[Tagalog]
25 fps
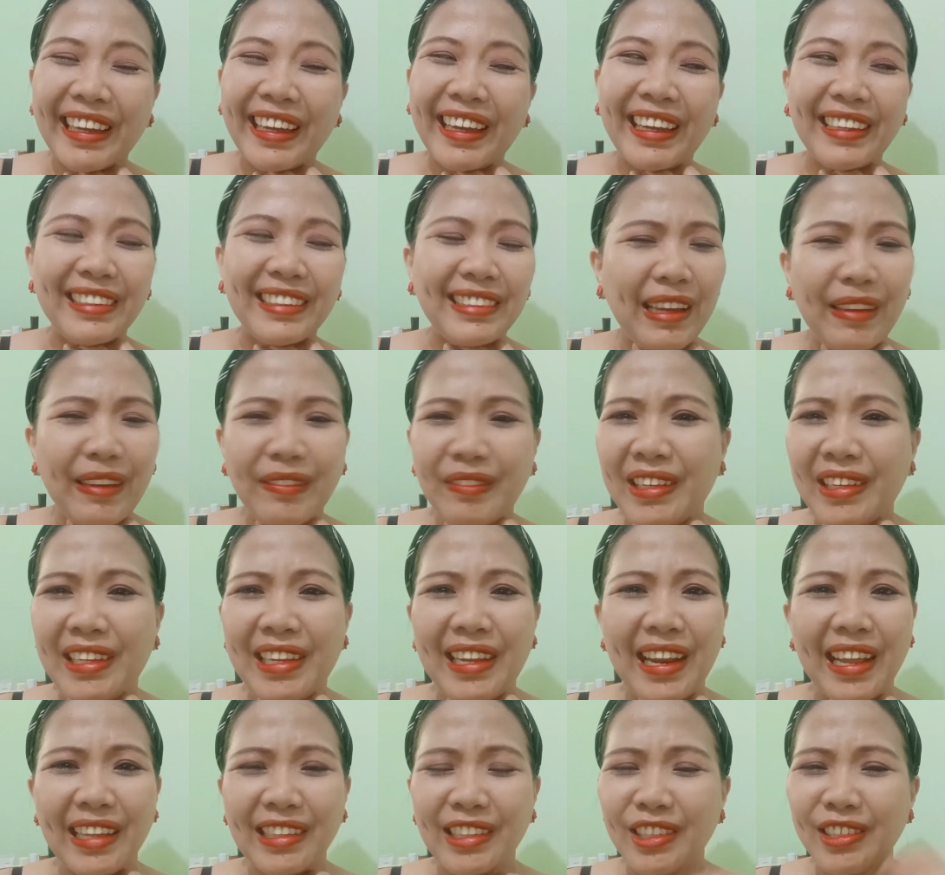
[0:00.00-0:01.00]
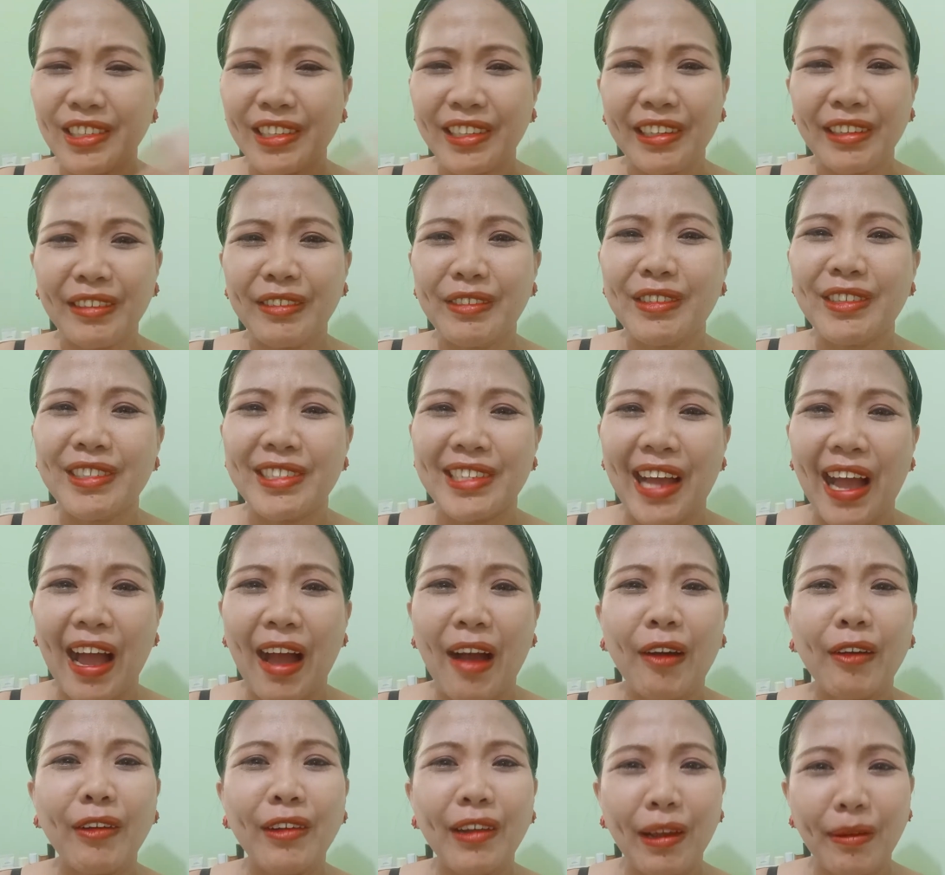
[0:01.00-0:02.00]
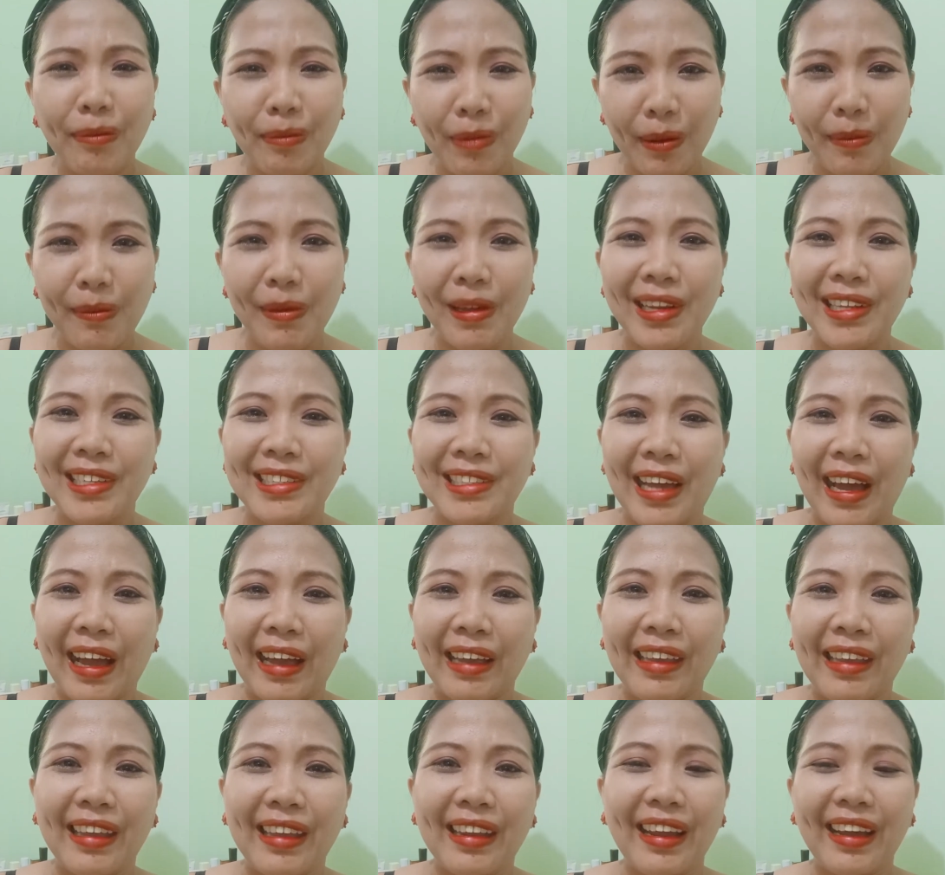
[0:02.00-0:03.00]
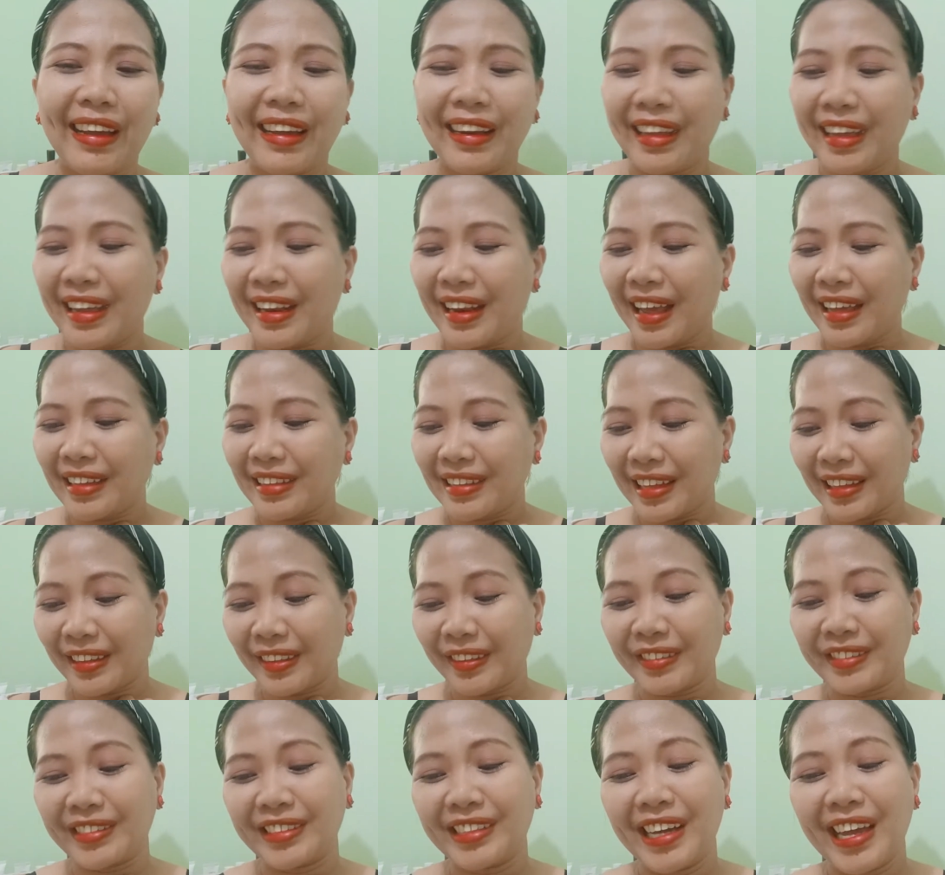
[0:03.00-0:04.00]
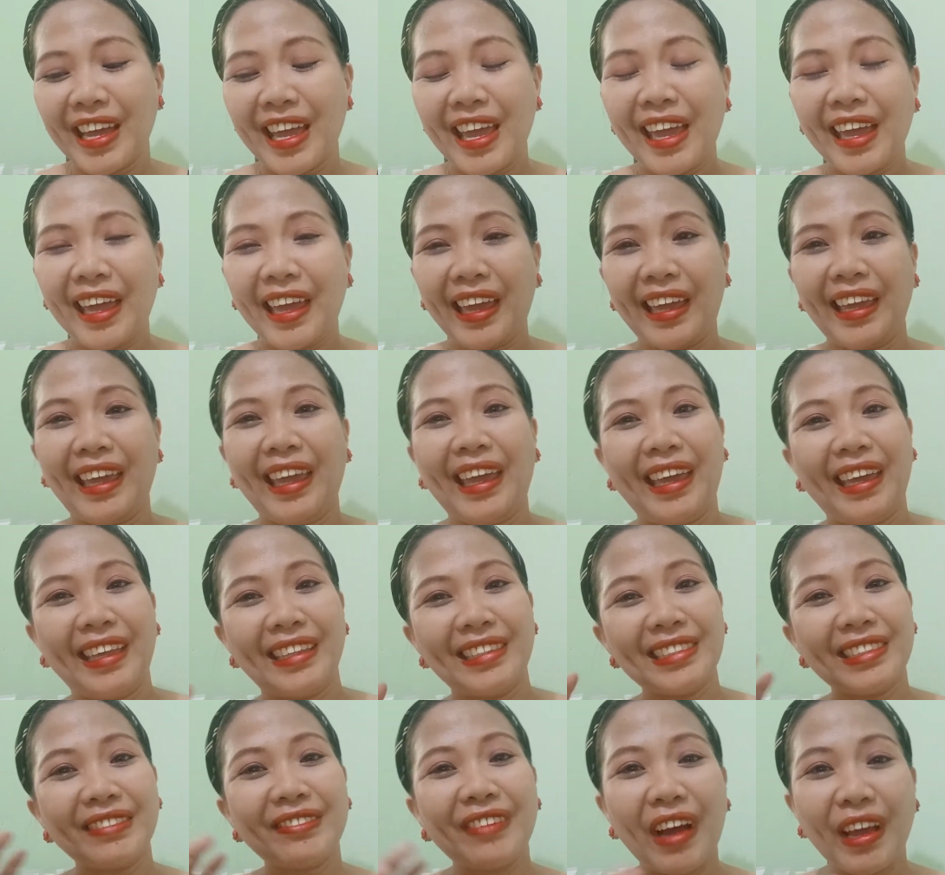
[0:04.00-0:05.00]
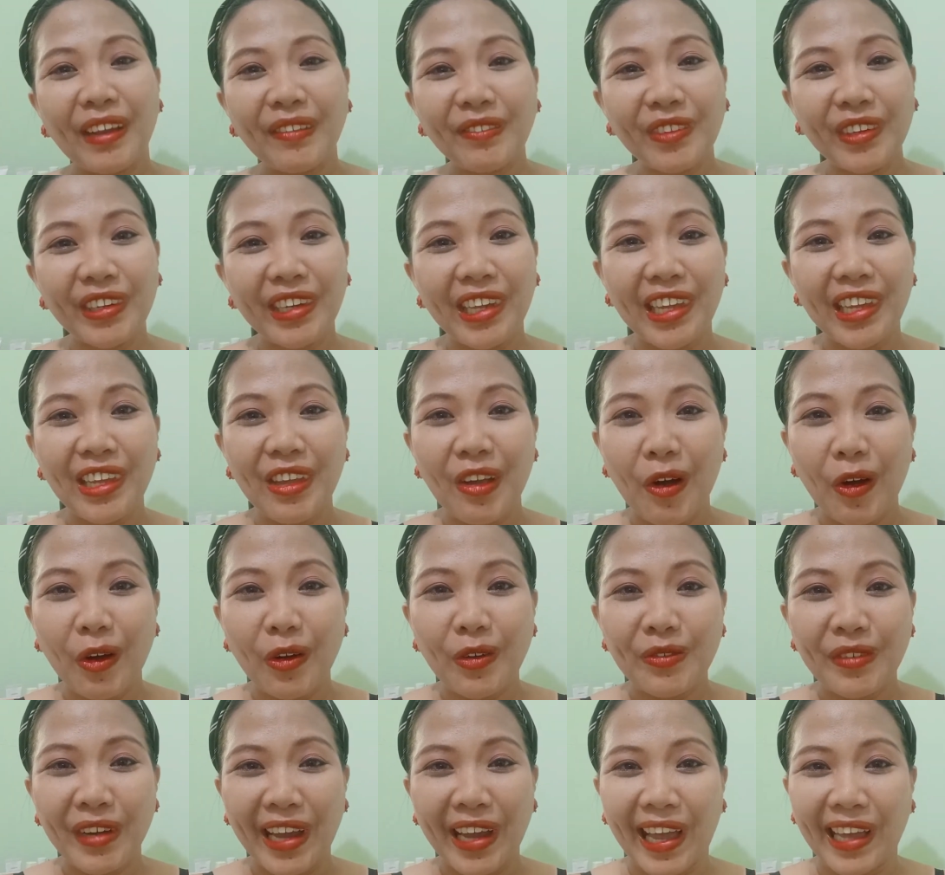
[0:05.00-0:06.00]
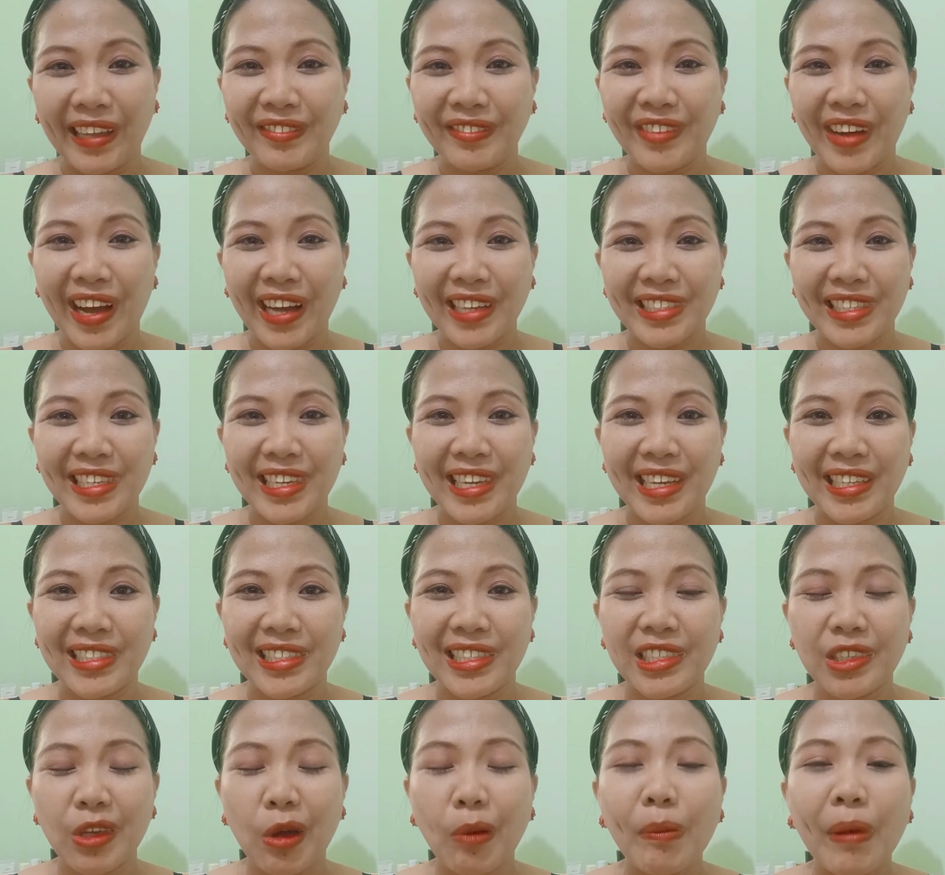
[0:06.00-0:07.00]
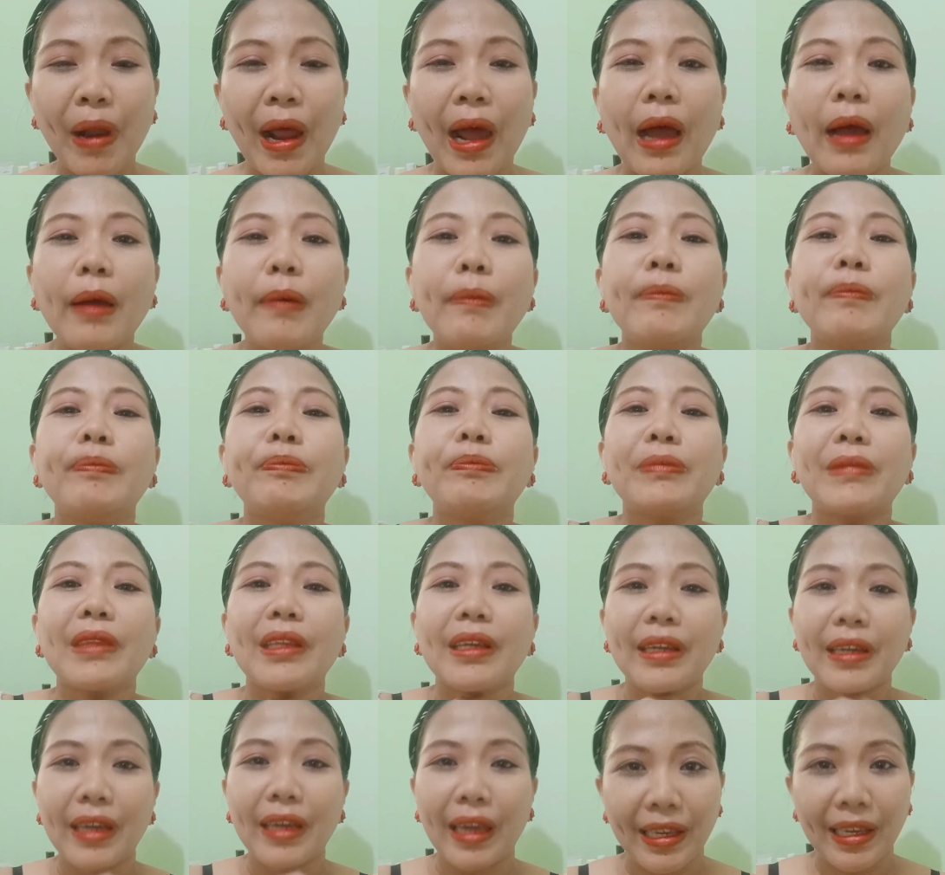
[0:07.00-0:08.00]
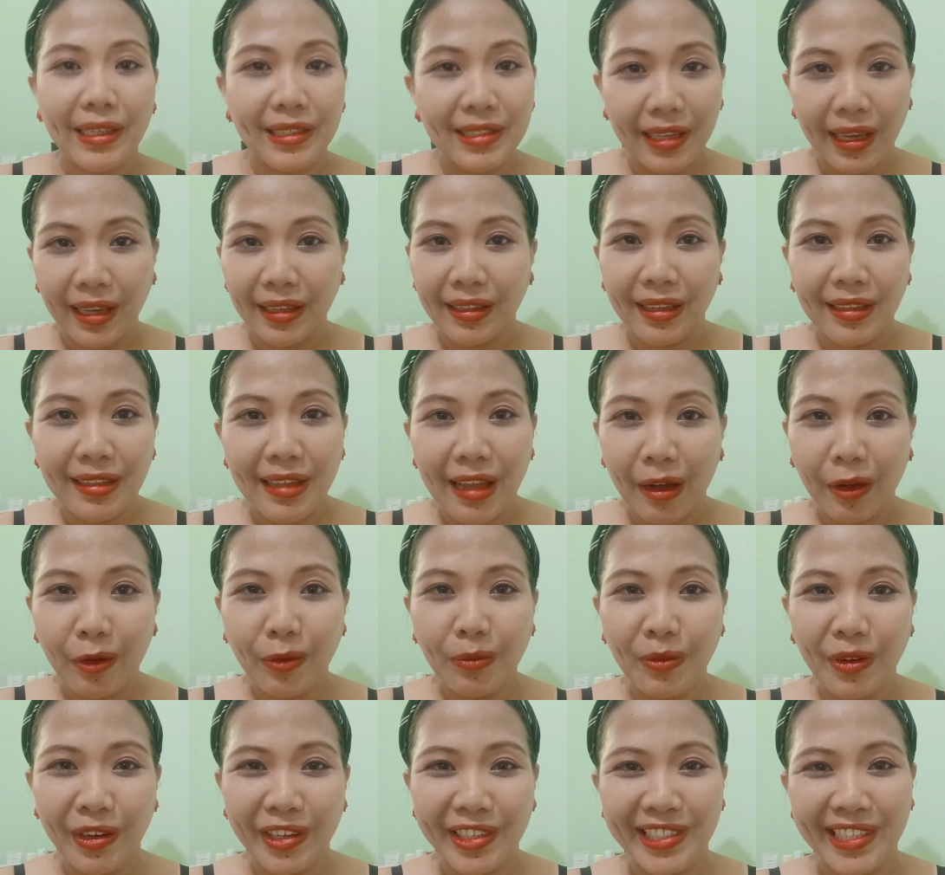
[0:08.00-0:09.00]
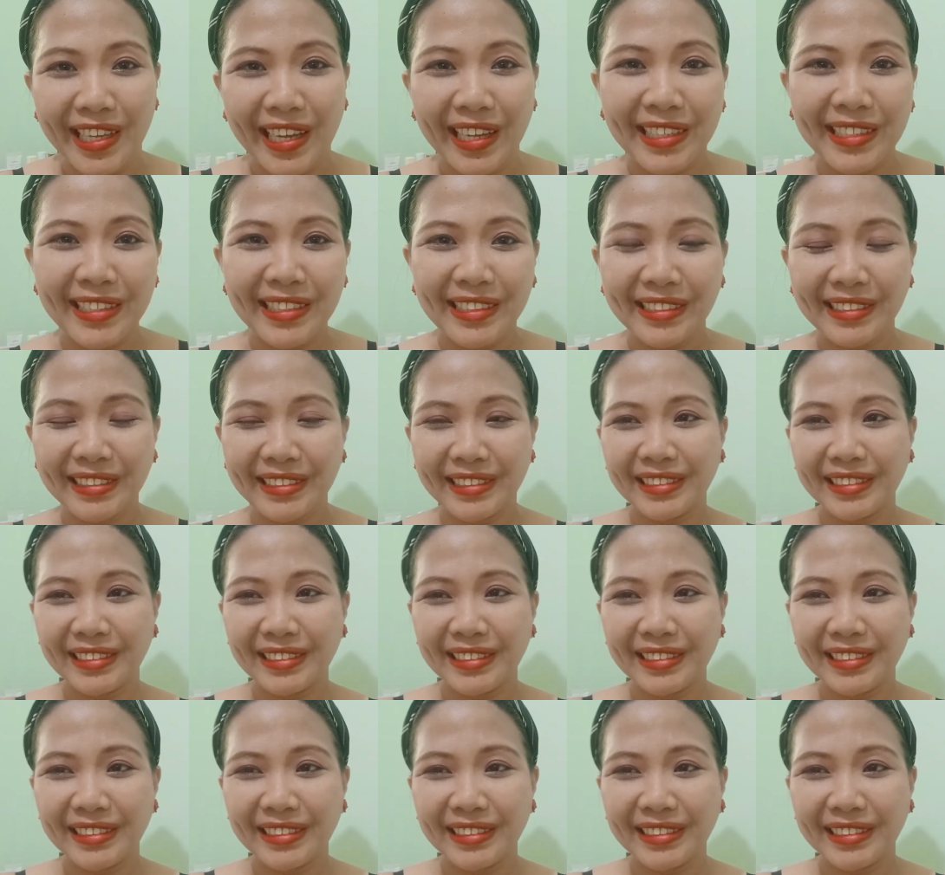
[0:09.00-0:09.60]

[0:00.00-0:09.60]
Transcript: hindi niya binili, hindi siya nagkusa. Ako nagpabili sa kanya ng ring light na to. And subahan ko ninyo kung mag-unboxing kasi sobrang excited na akong buksan.